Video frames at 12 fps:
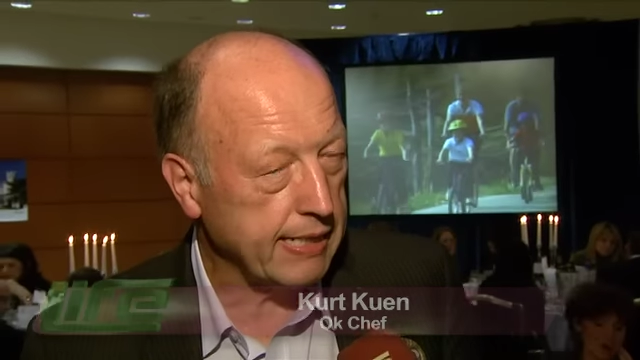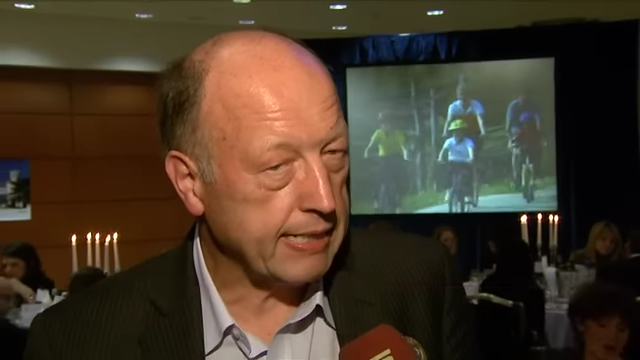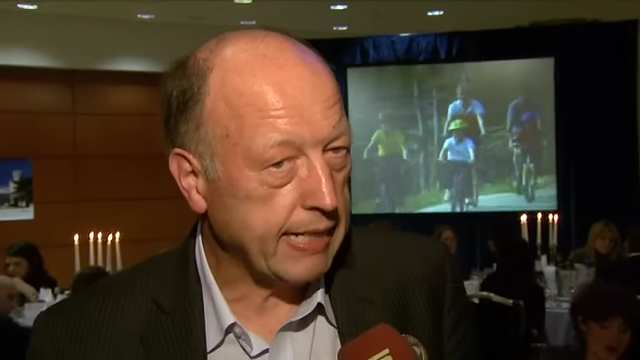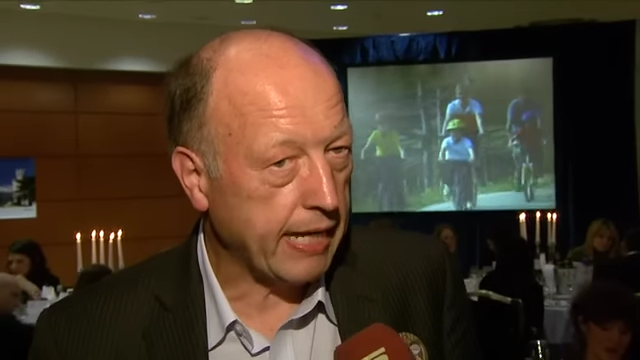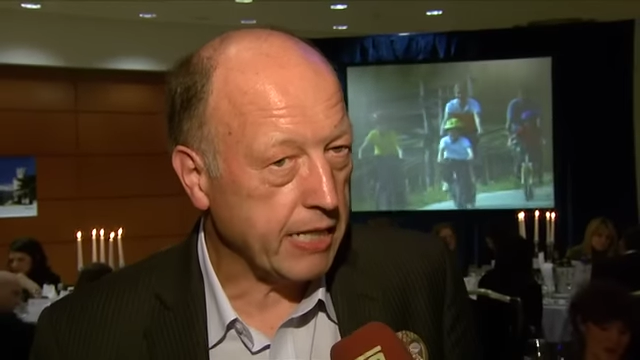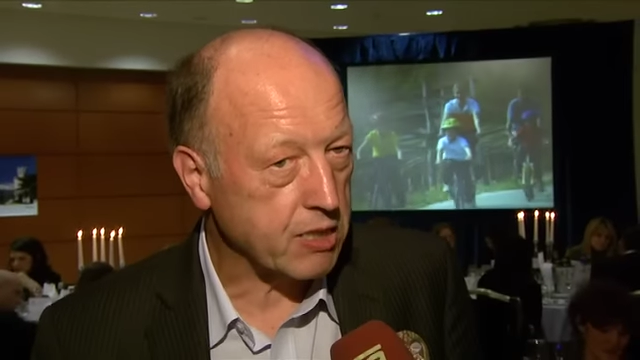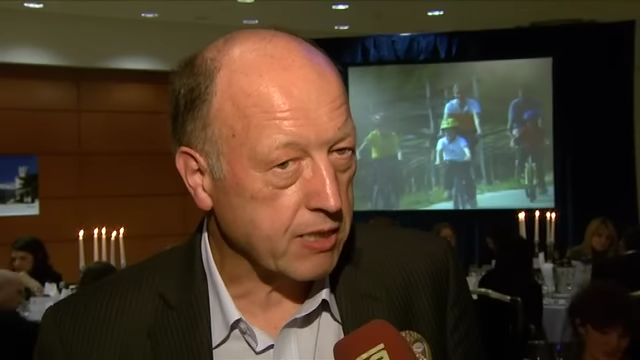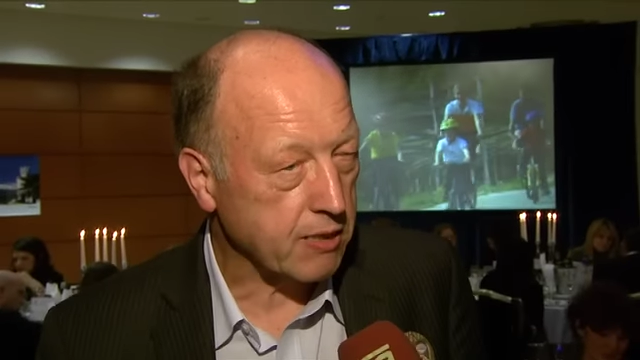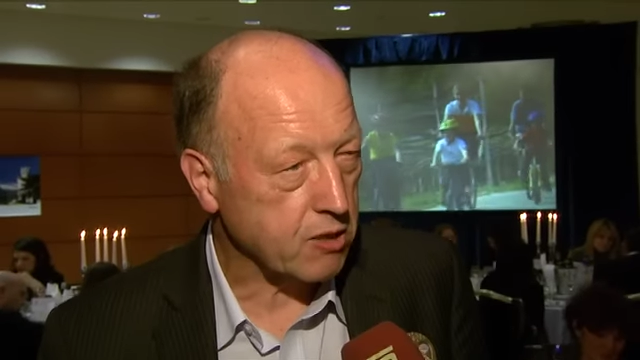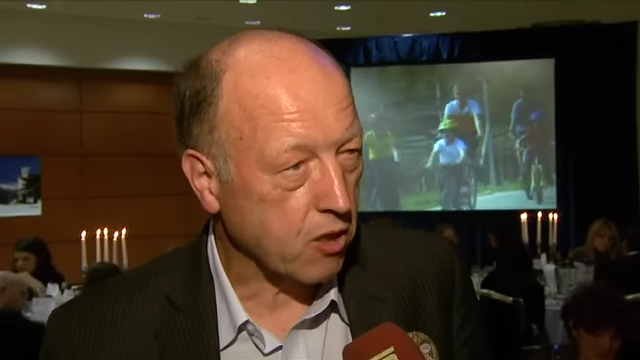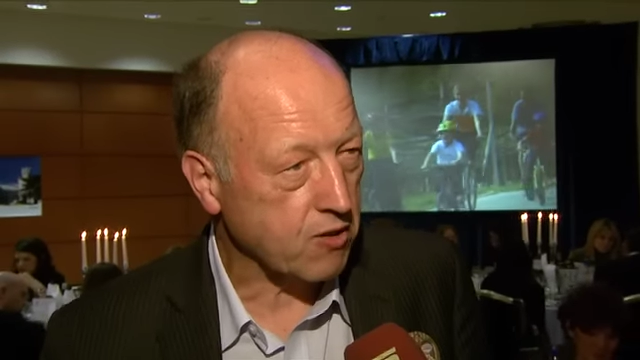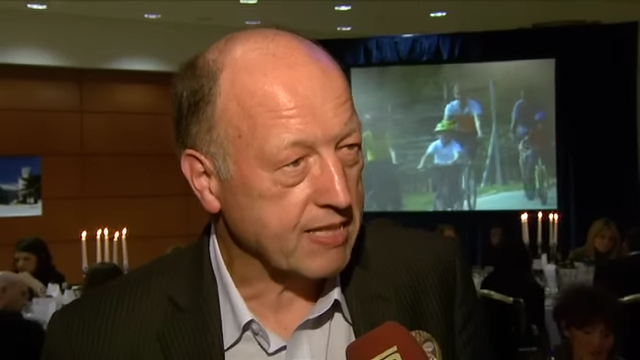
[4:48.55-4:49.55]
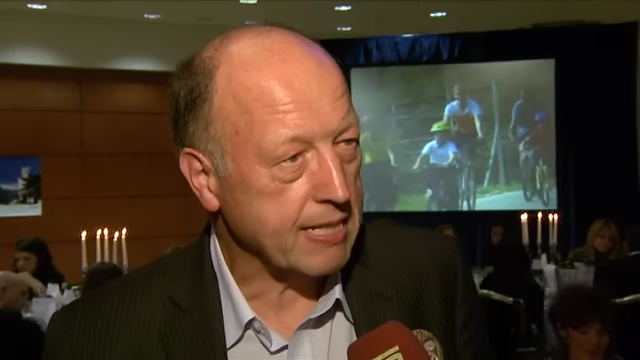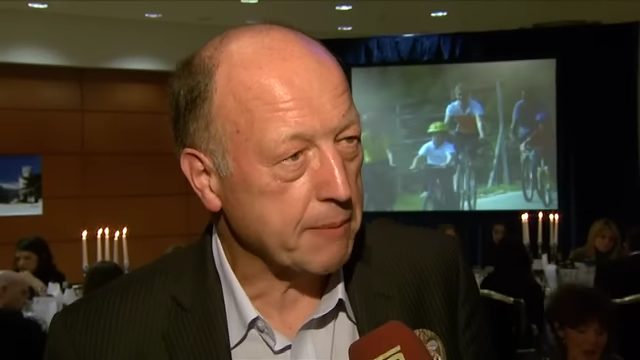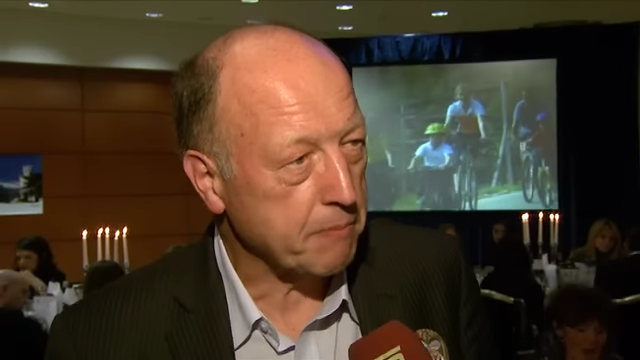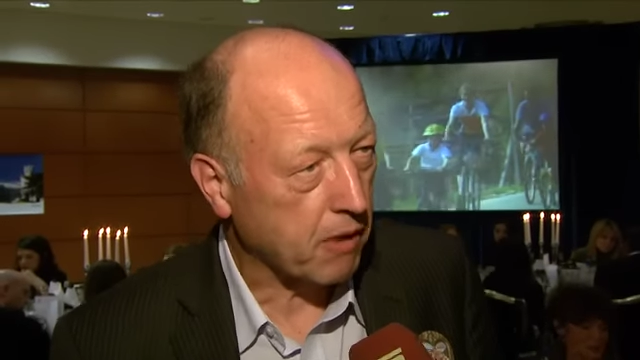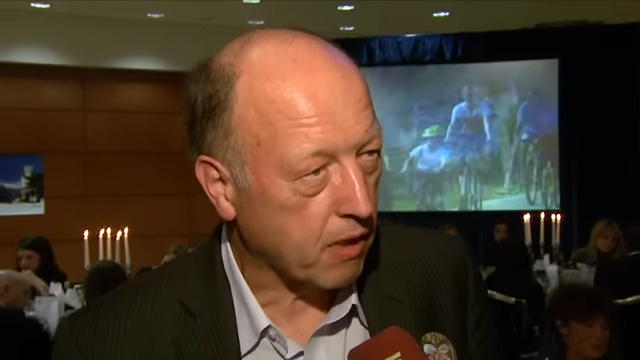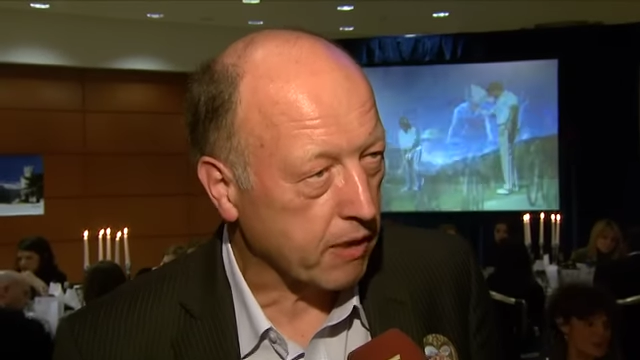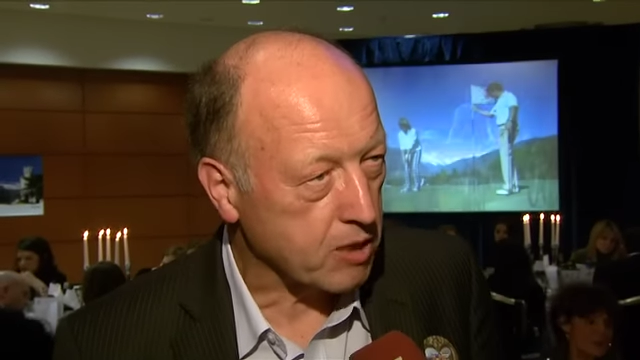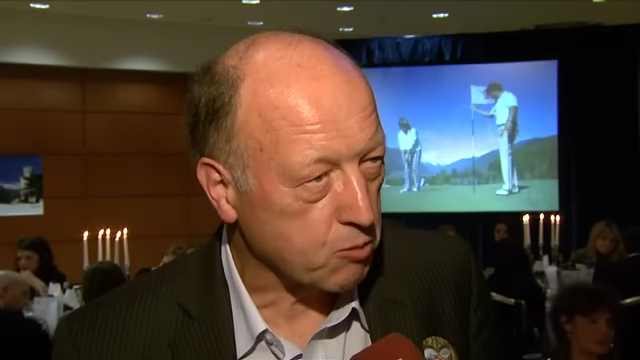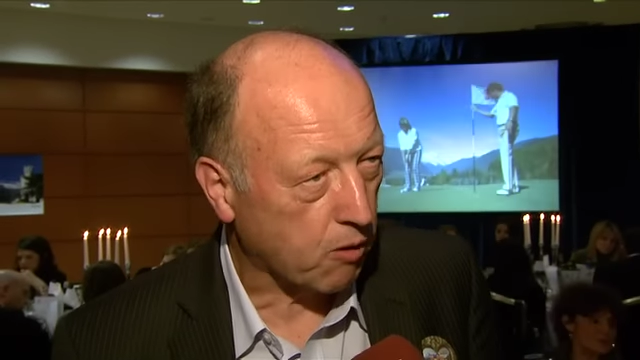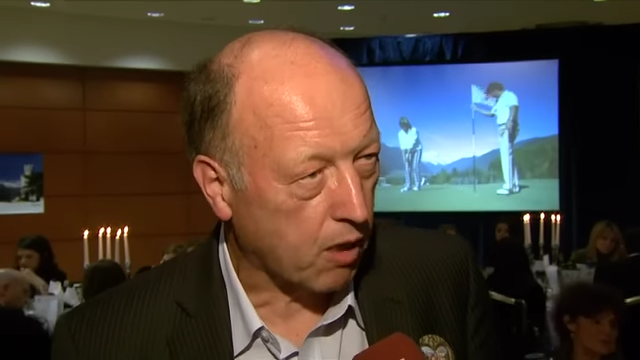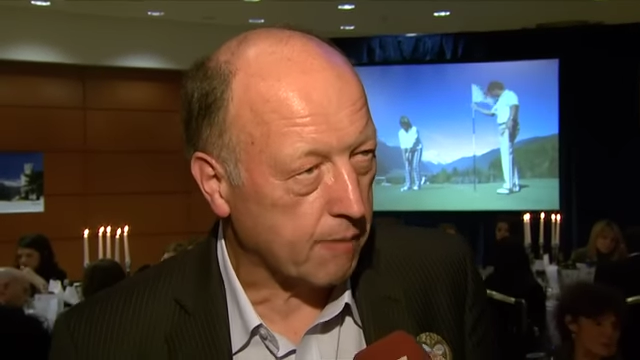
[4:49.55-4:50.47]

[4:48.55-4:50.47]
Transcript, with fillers: Die Idee ist, anstatt sieben Tage zu